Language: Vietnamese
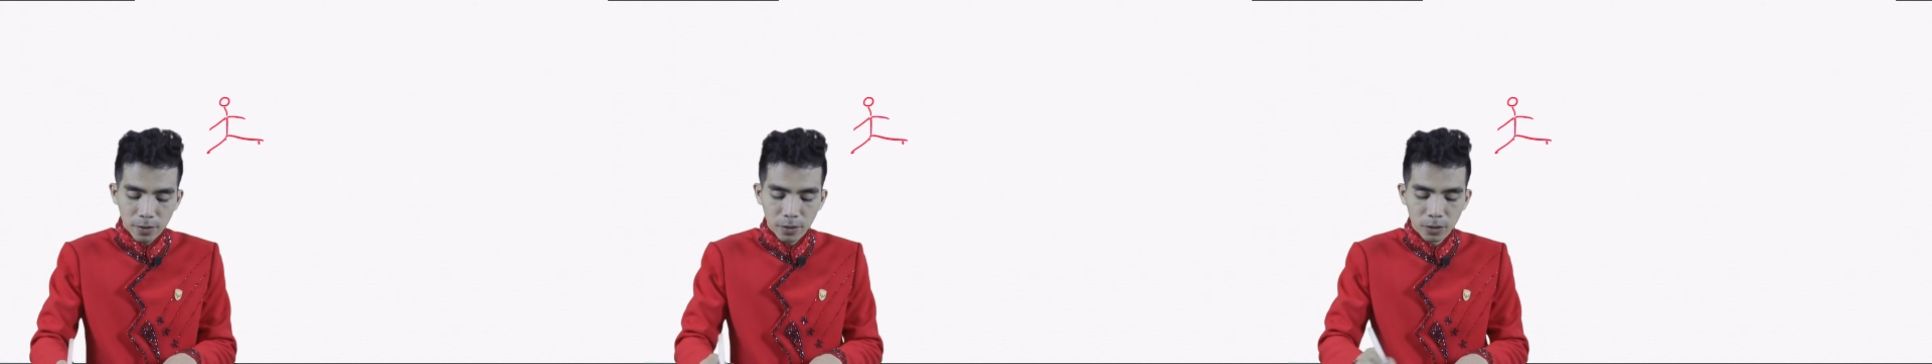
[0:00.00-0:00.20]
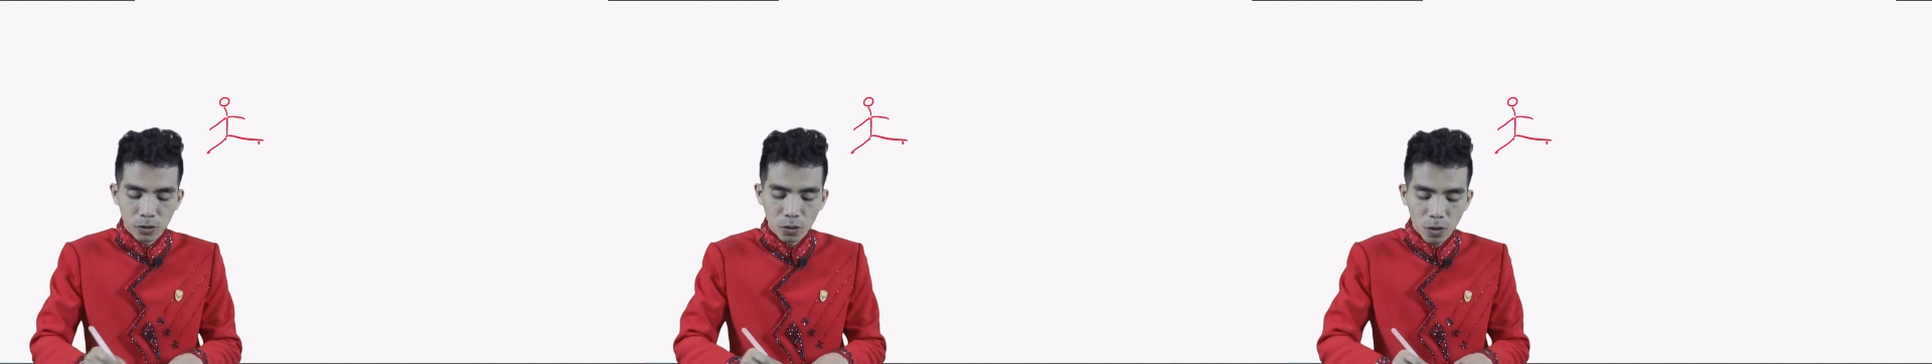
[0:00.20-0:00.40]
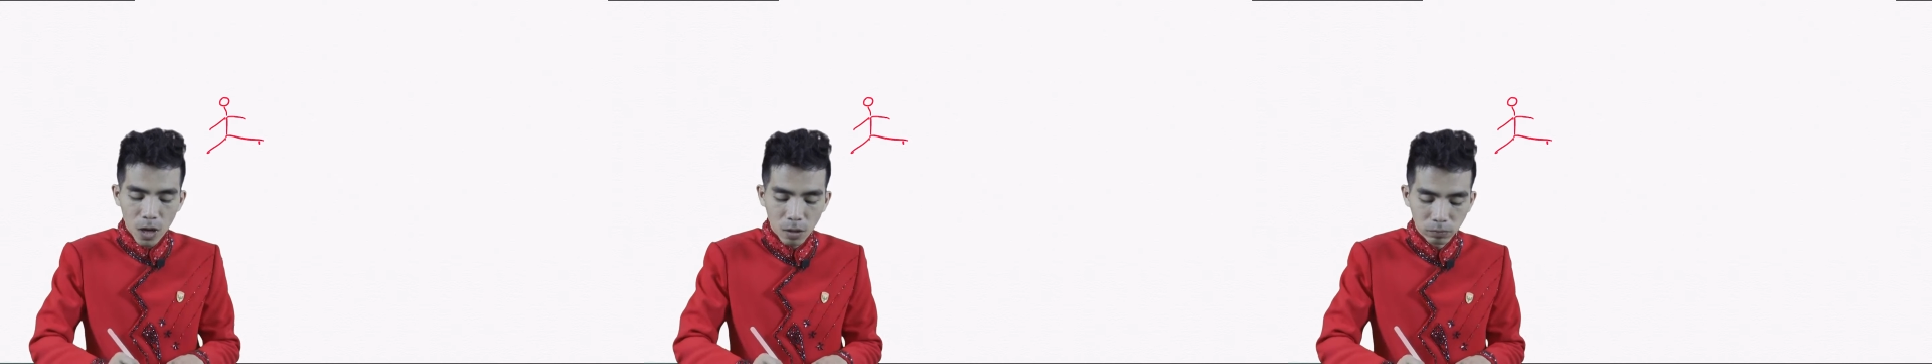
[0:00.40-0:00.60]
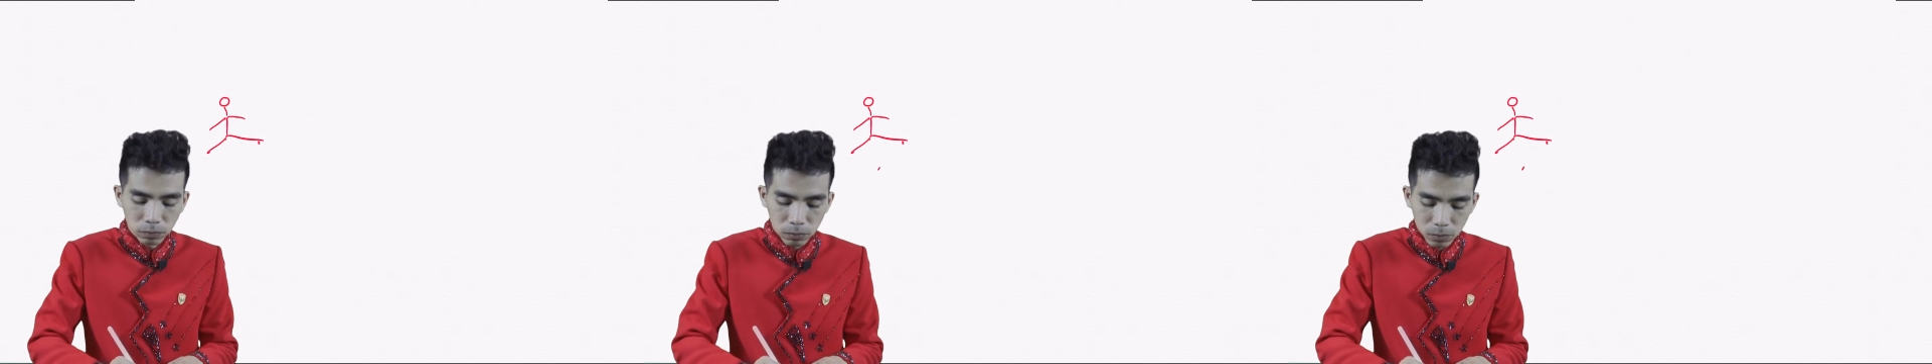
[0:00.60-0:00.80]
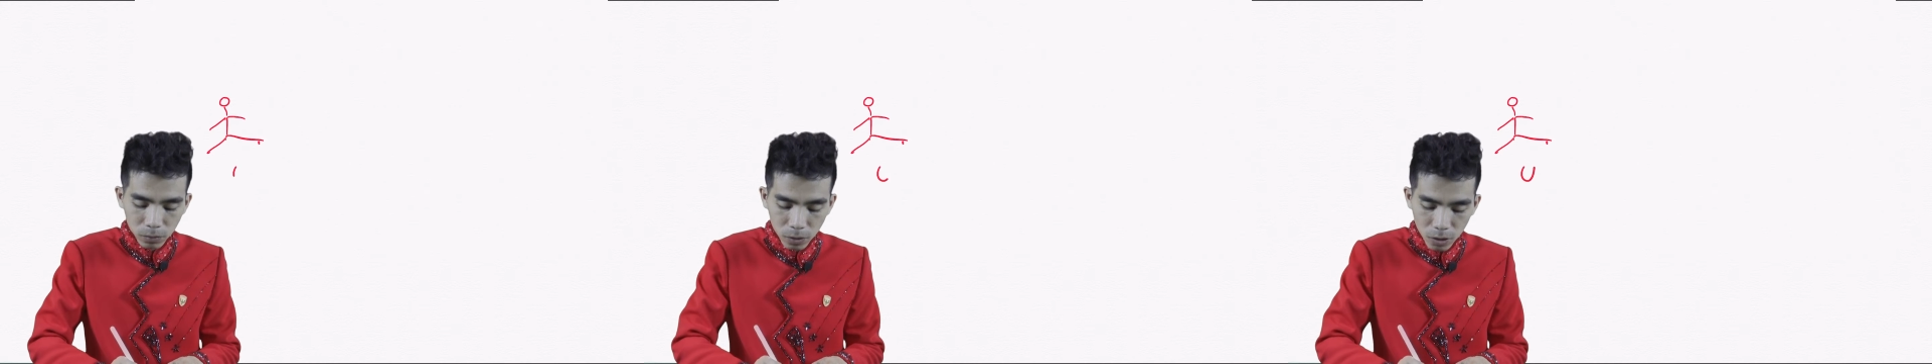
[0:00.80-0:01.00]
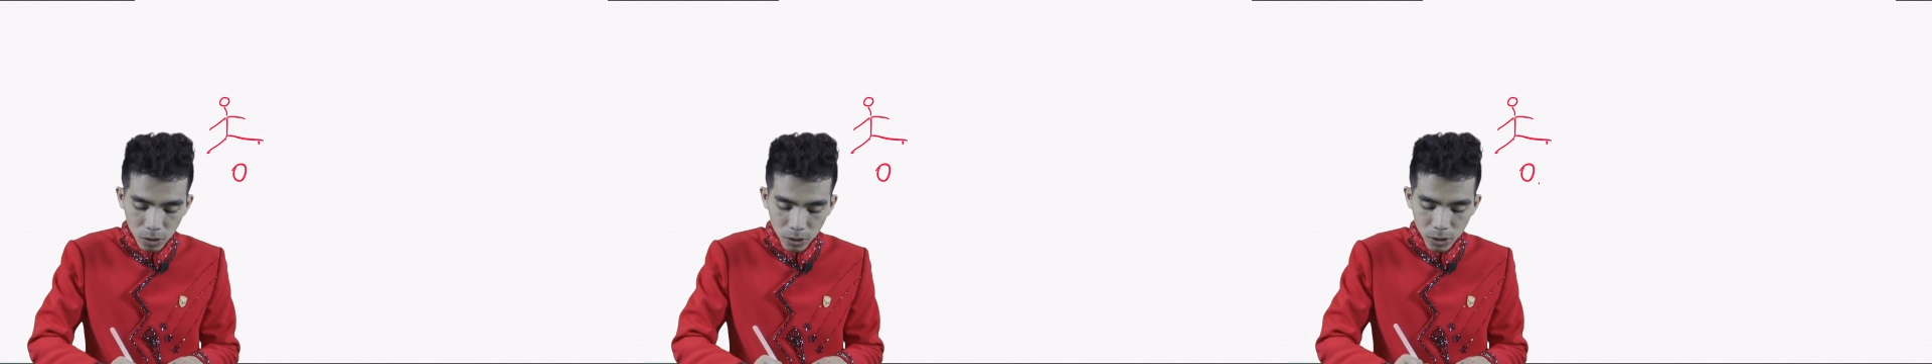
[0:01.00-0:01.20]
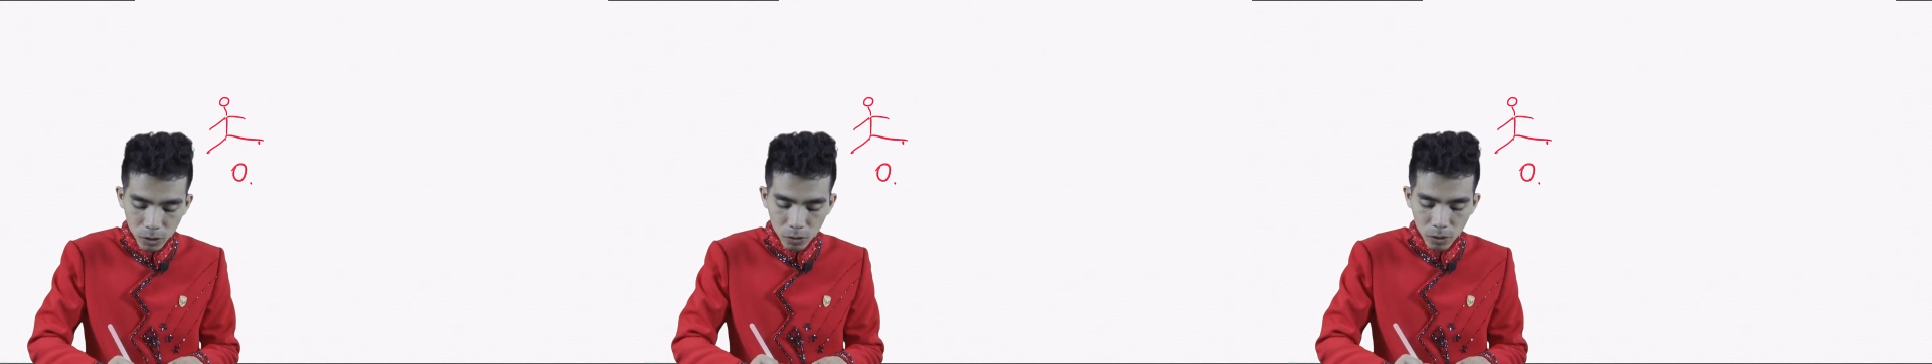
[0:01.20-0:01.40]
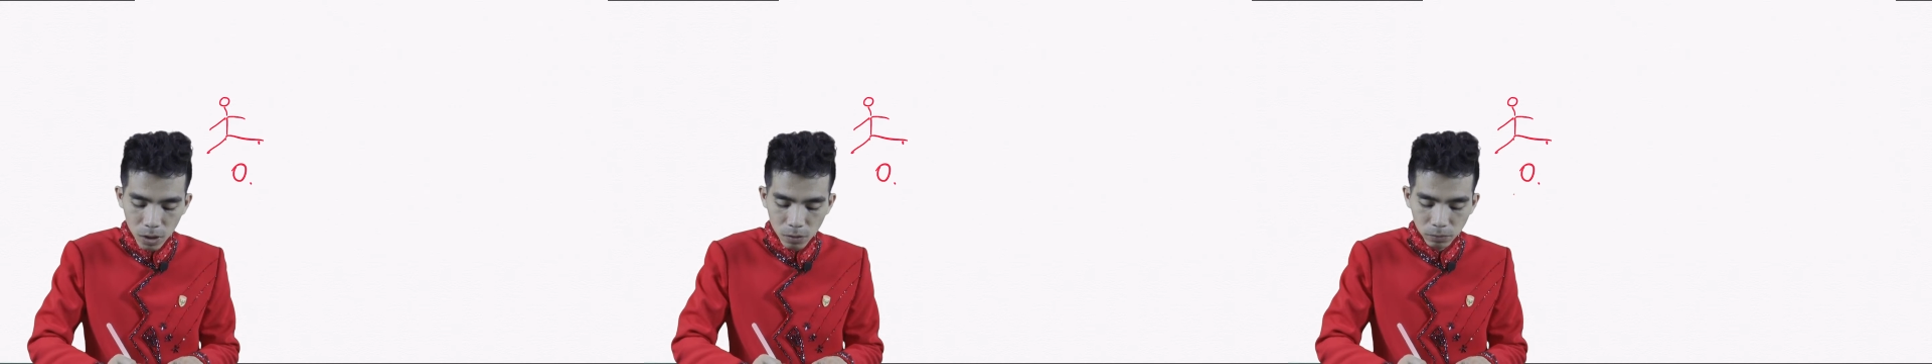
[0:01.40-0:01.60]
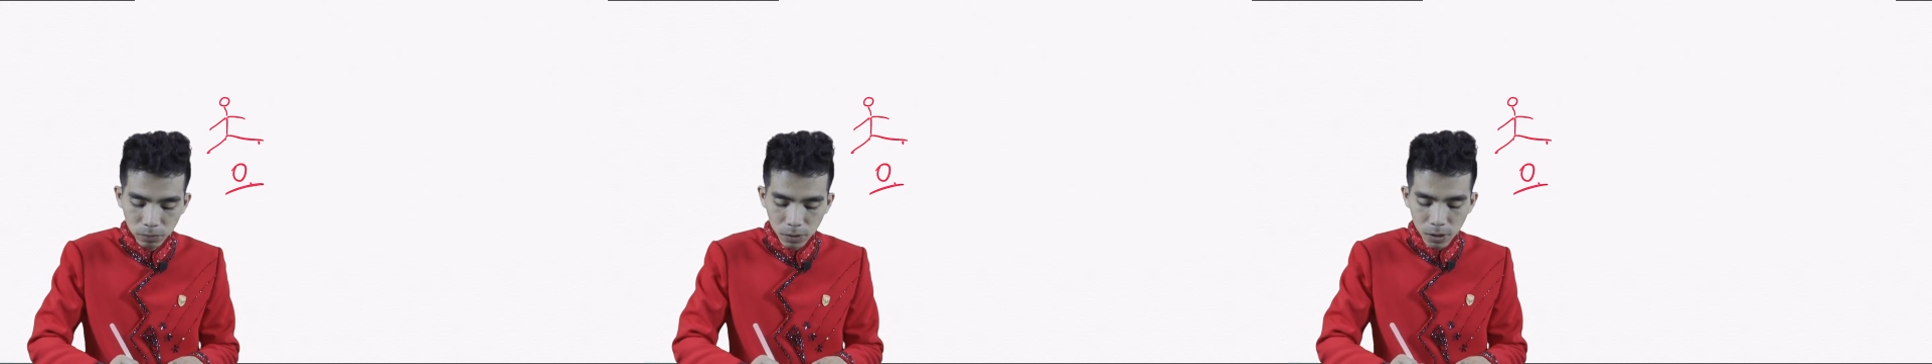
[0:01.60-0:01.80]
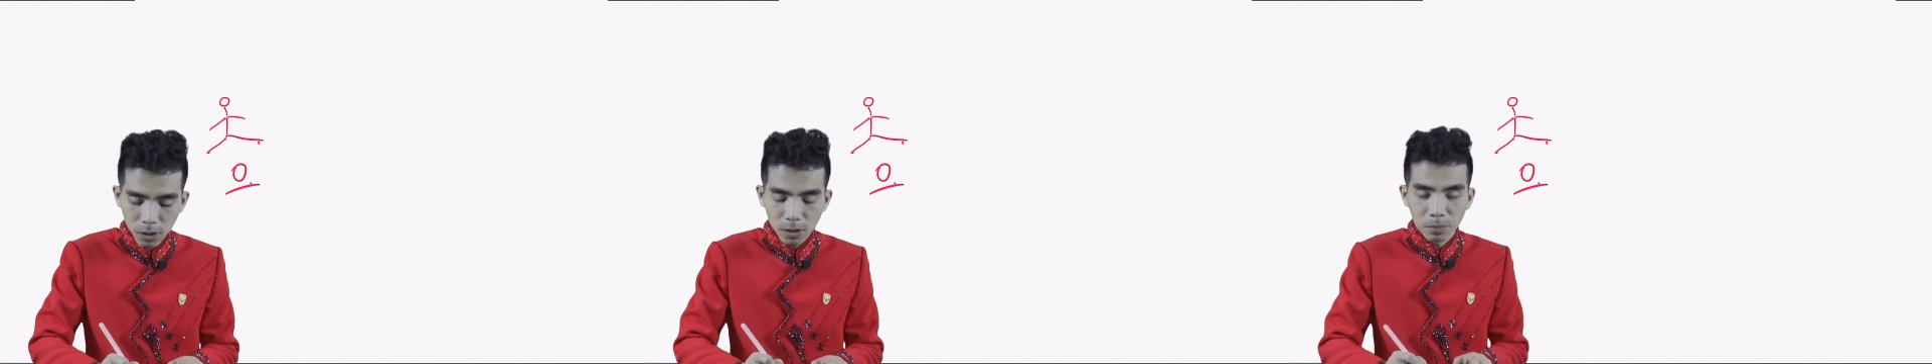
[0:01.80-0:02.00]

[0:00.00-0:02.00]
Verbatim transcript: Từ số 0, coi như số 0.